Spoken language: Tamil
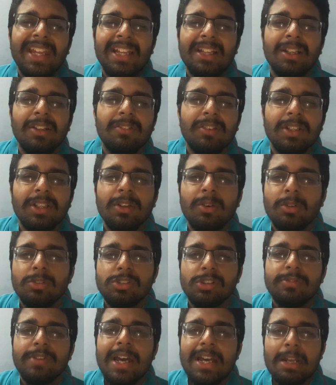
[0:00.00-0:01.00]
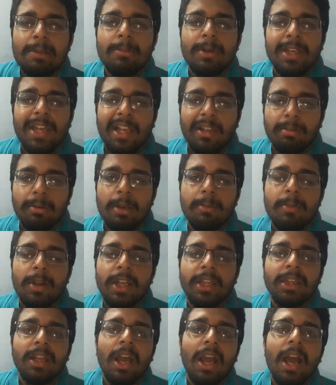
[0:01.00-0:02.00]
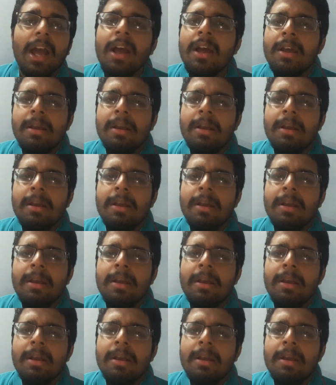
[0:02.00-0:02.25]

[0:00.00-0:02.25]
இது வந்து கொஞ்சம் வேறு மாதிரி எக்ஸ்பிளைன் பண்ணியிருந்தாங்க